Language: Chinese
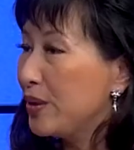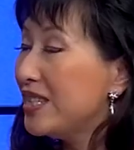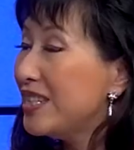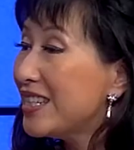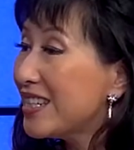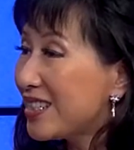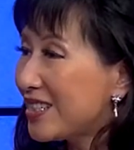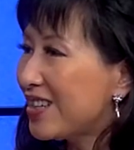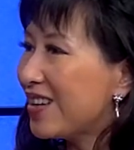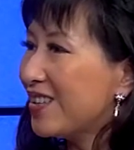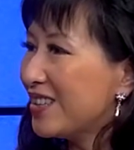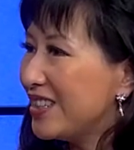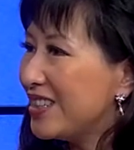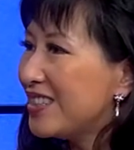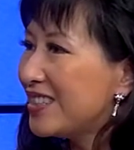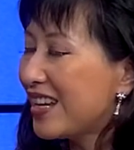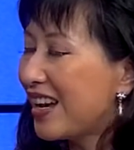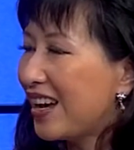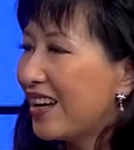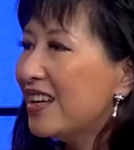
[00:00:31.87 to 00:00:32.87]
介绍一
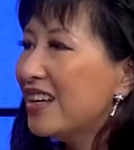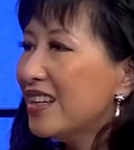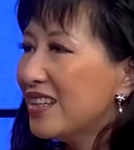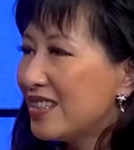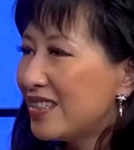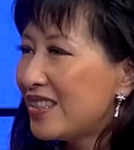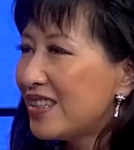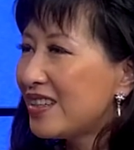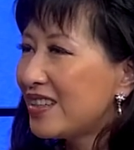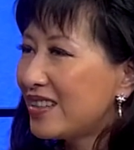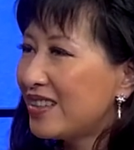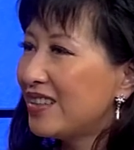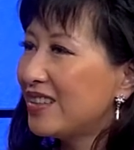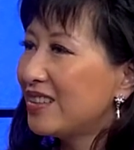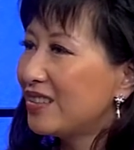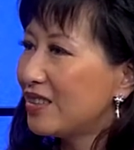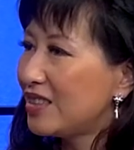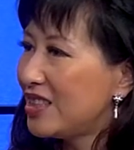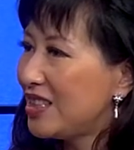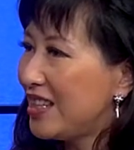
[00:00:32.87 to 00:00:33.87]
下这个
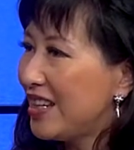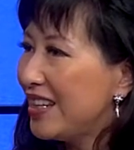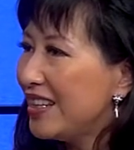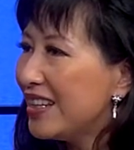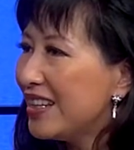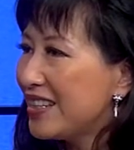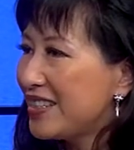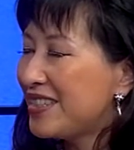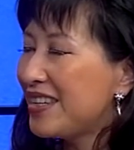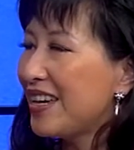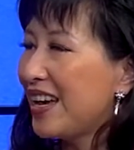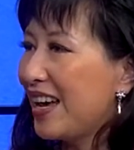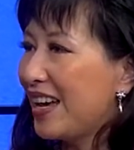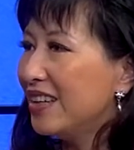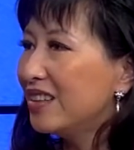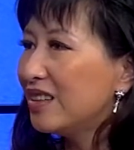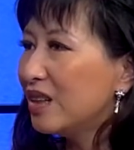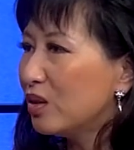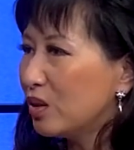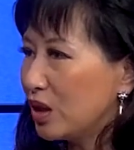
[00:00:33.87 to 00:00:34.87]
前列腺癌
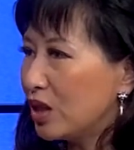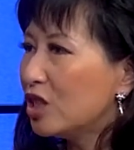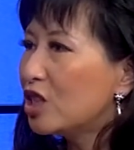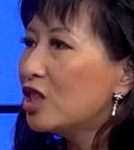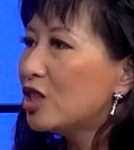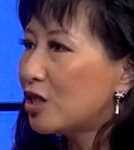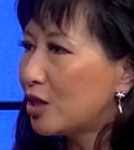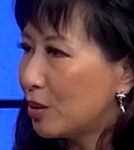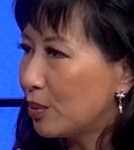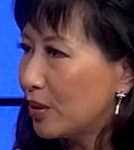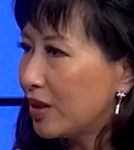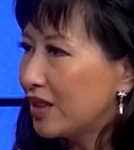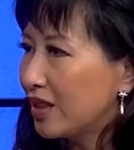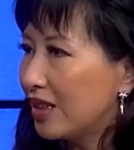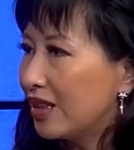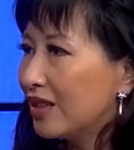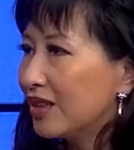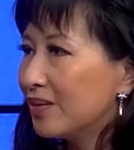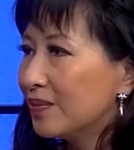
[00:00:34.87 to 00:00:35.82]
到底是什么呢？